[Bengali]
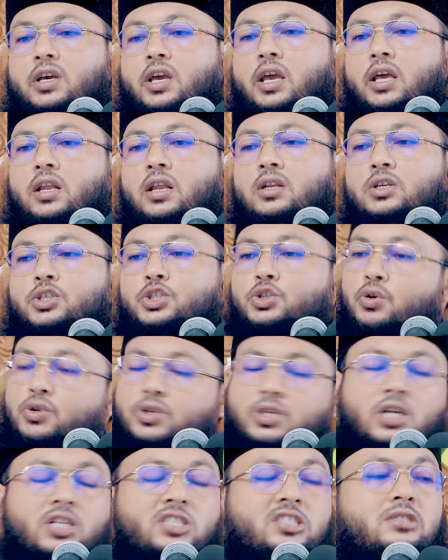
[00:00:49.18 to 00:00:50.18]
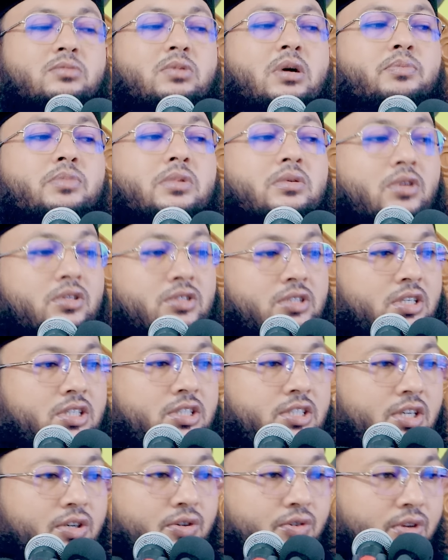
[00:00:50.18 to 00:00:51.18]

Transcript: এই সঠিক জবাব দেওয়ার চেষ্টা